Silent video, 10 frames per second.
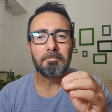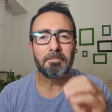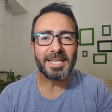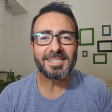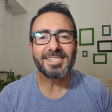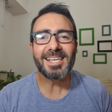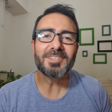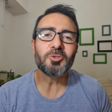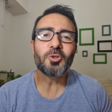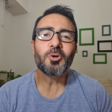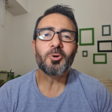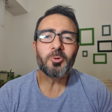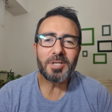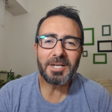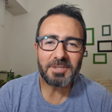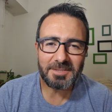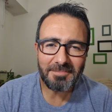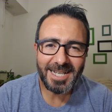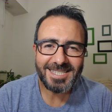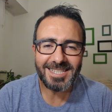pensando una vez
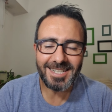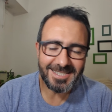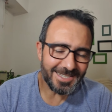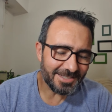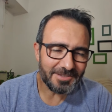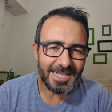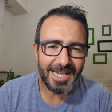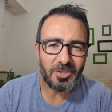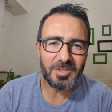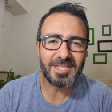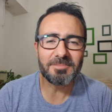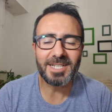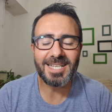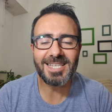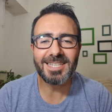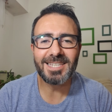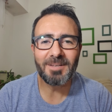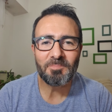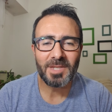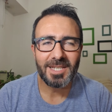más en el significado de Semana Santa,